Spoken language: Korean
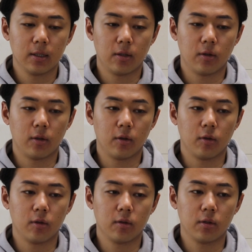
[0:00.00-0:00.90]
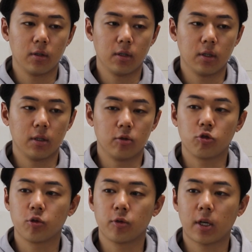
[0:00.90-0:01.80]
어, 이
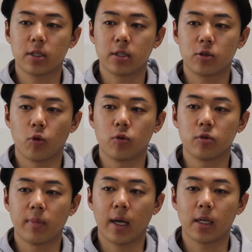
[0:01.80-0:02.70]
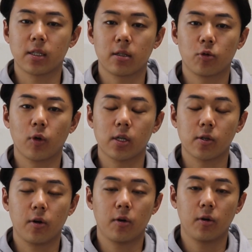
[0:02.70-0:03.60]
유튜브라는 좋은 매개체를
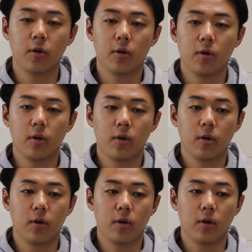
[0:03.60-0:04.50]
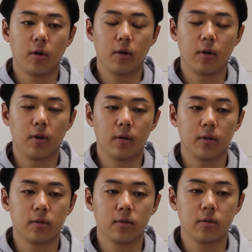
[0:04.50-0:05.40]
통해서,
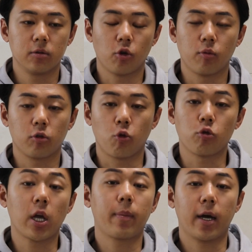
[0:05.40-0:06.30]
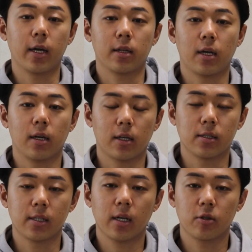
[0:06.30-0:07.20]
어, 정보를 공유해
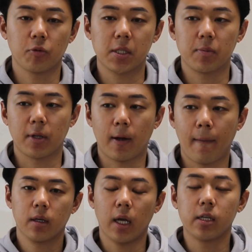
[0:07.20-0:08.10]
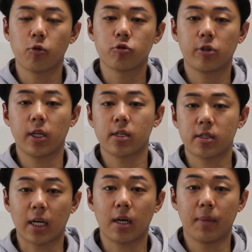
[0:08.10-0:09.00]
봐야겠다라는 생각을 좀 했습니다. 개인 송출에 대해서
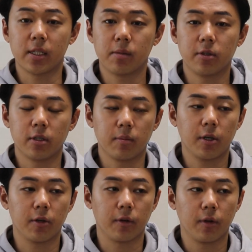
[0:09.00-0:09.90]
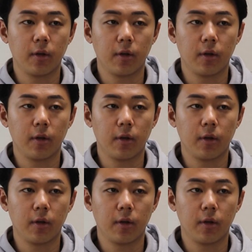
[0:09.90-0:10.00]
잠깐 말씀을 드리면,